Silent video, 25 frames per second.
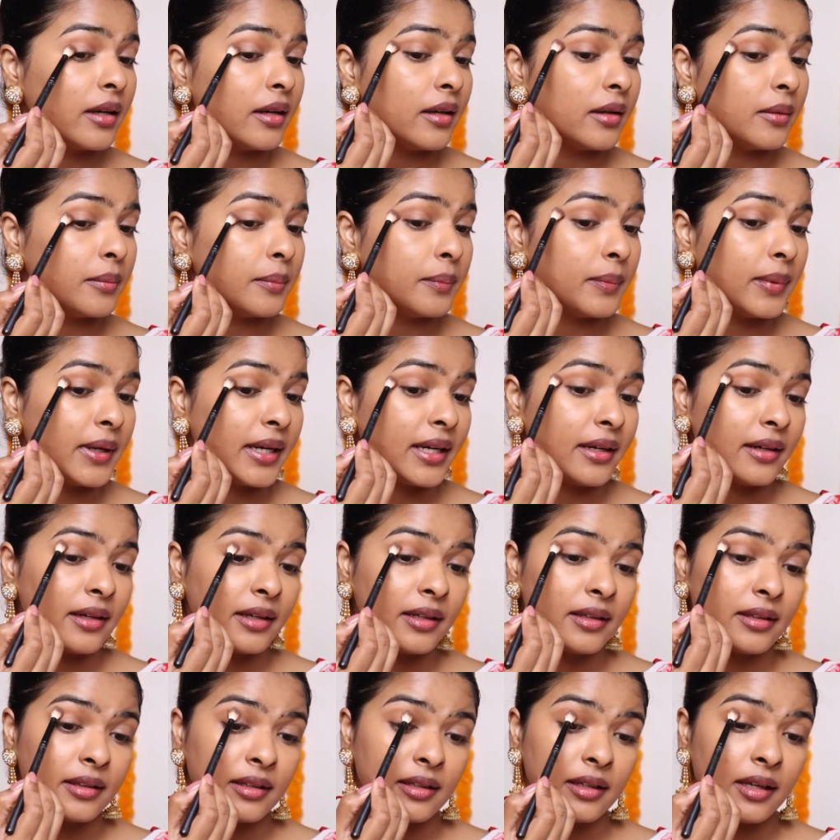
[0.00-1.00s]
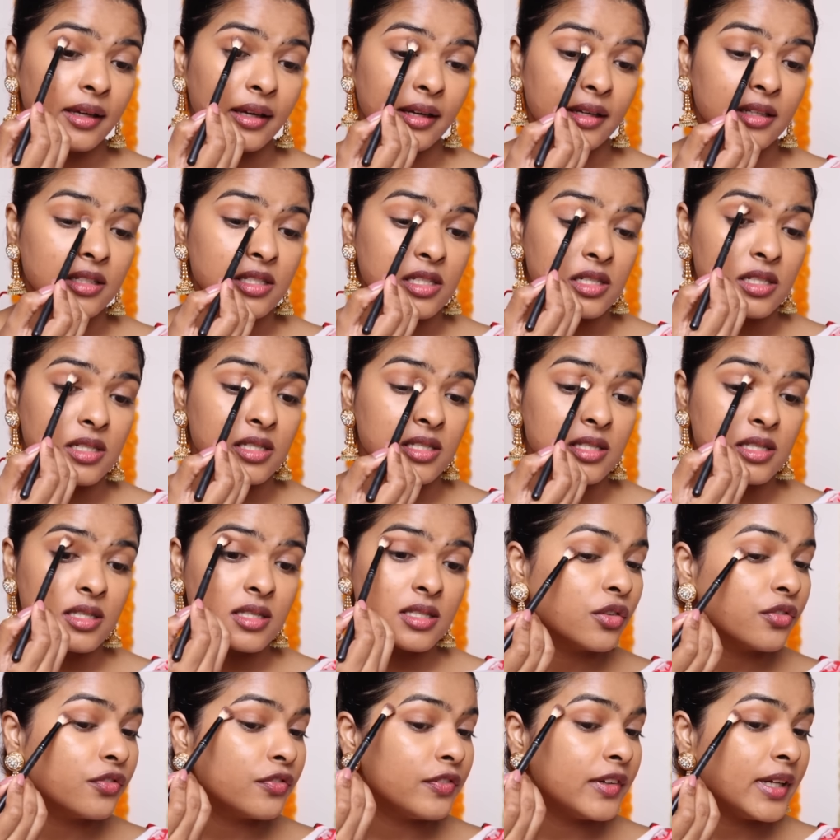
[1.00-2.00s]
and blending the edges
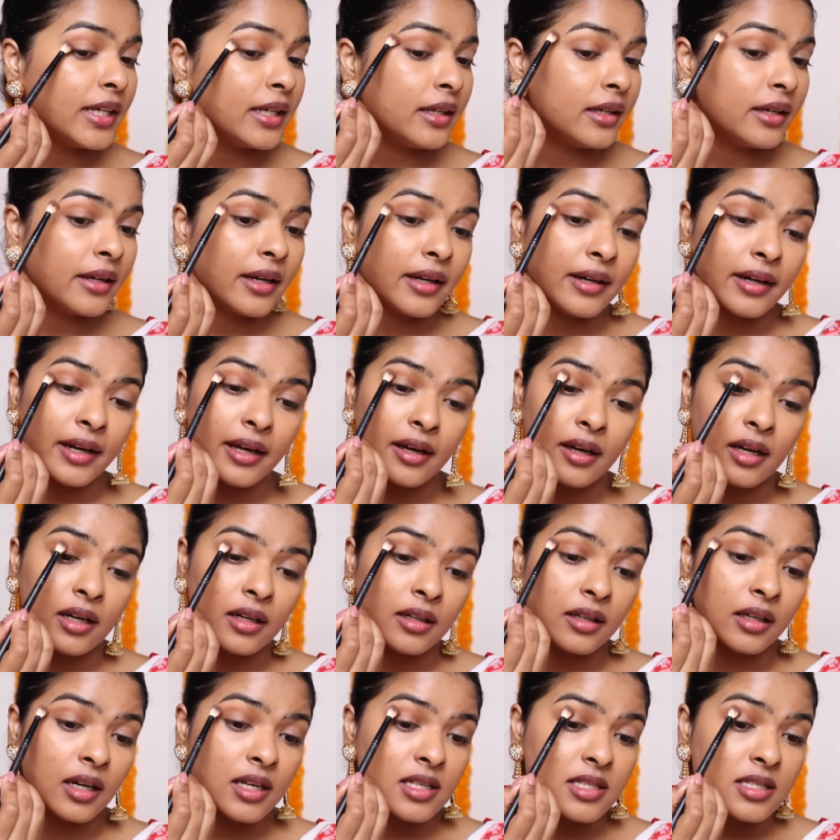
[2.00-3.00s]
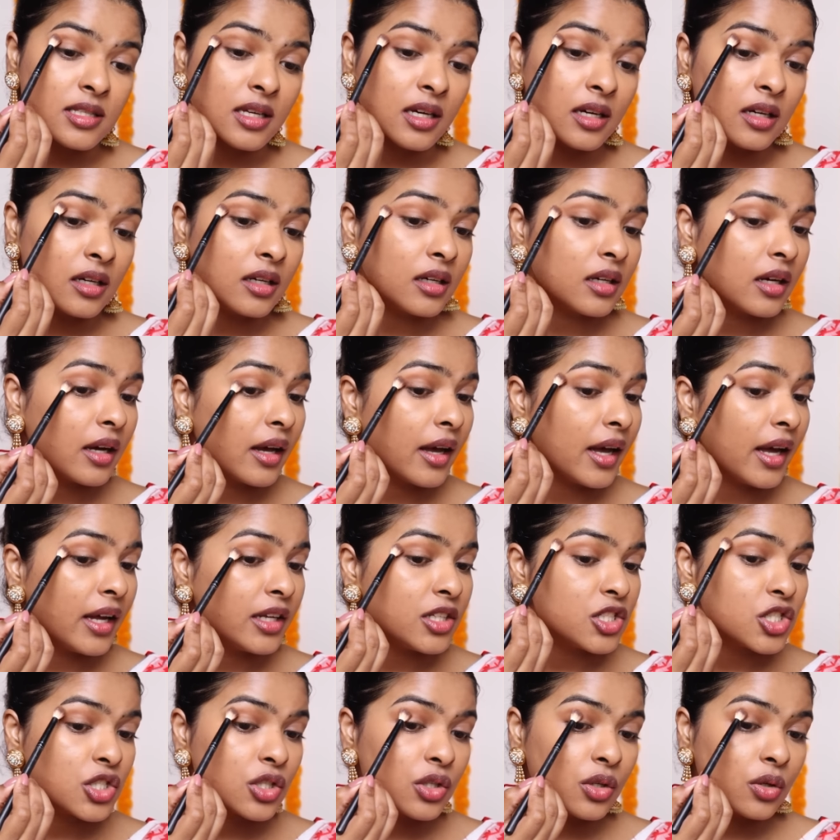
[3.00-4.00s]
तो flick karna hai halka sa
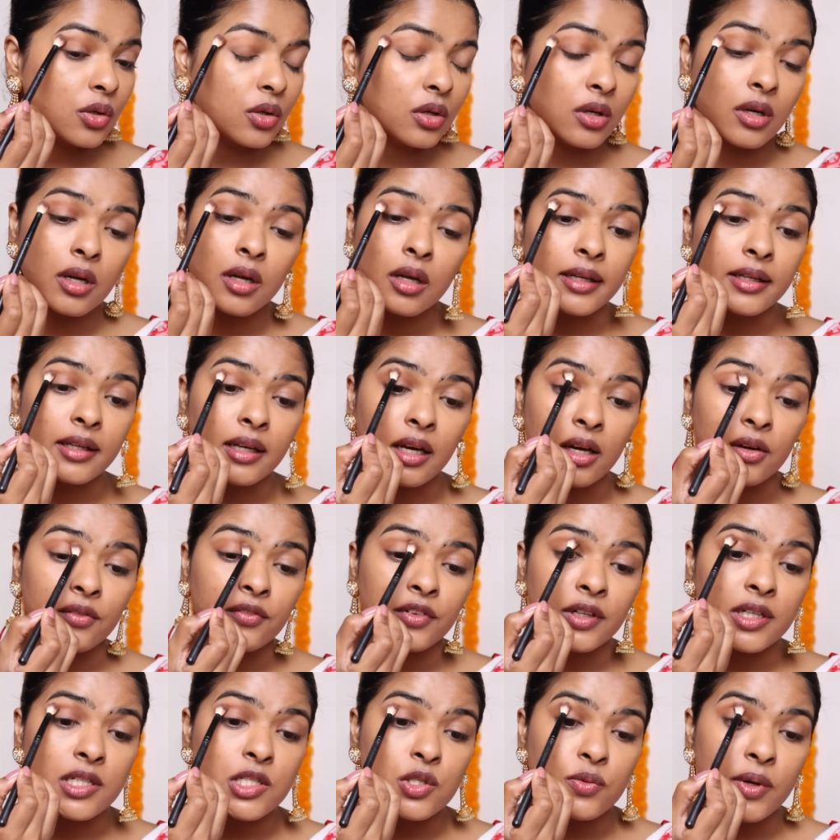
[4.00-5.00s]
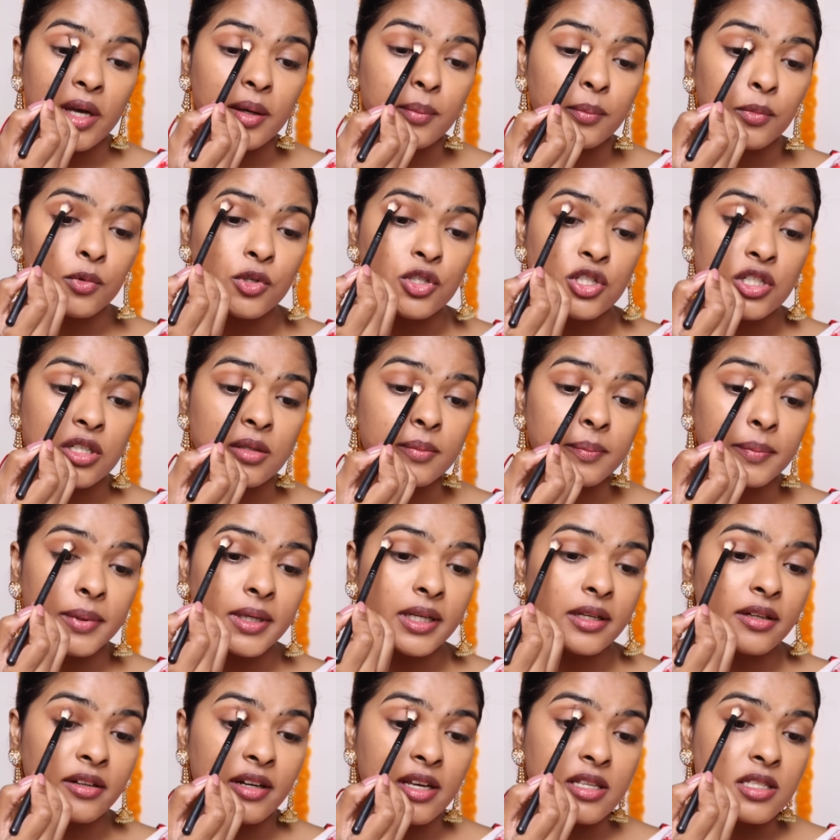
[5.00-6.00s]
edge ko and यहाँ wind swipe motion
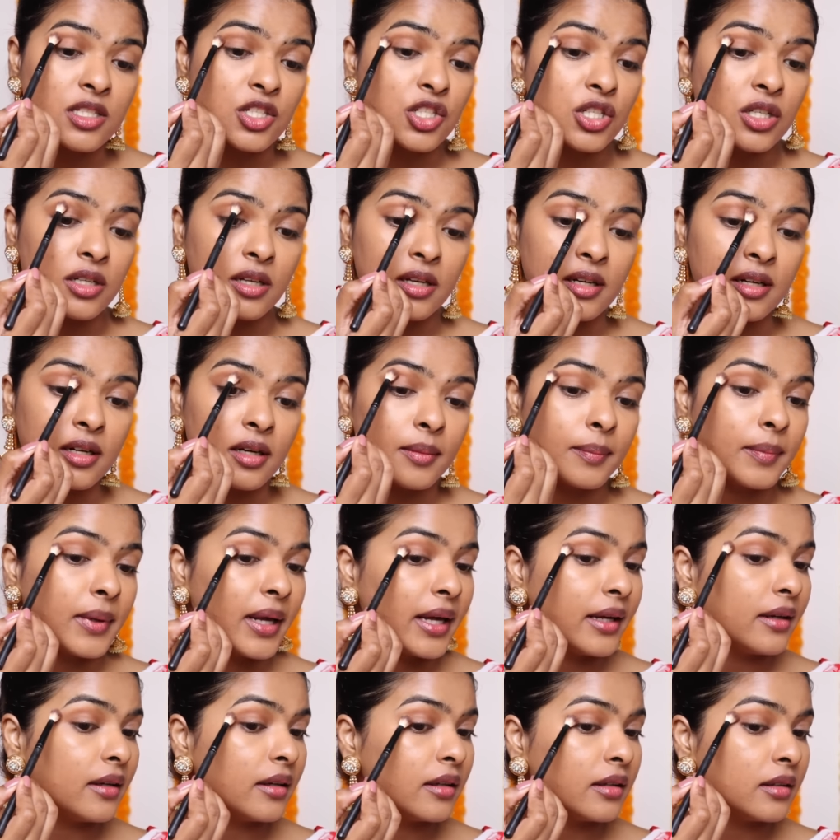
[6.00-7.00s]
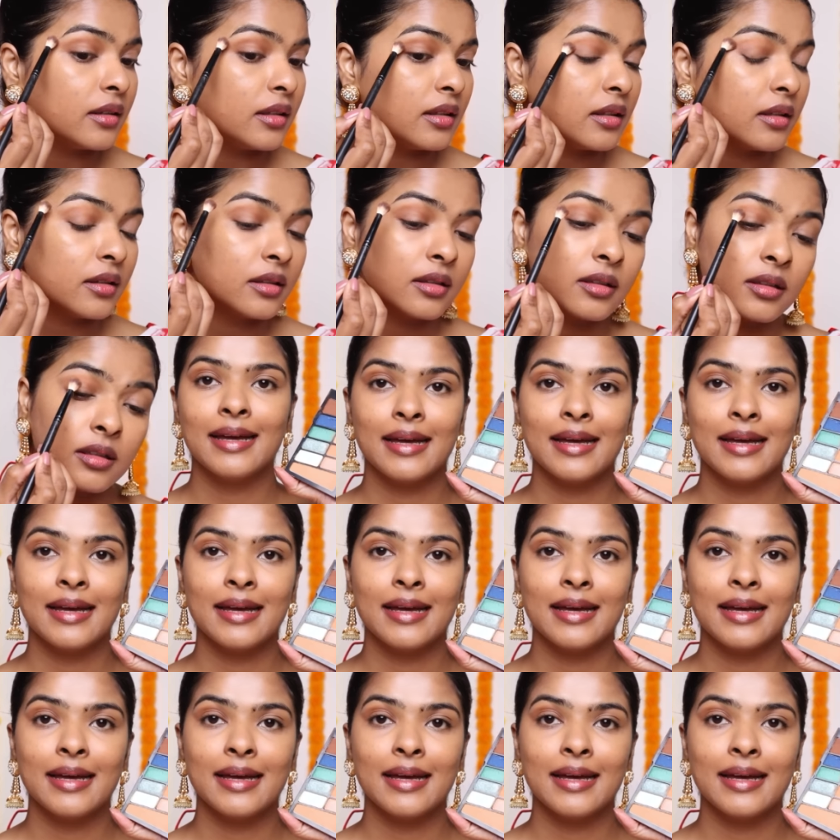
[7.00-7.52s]
pe transition color apply kar diya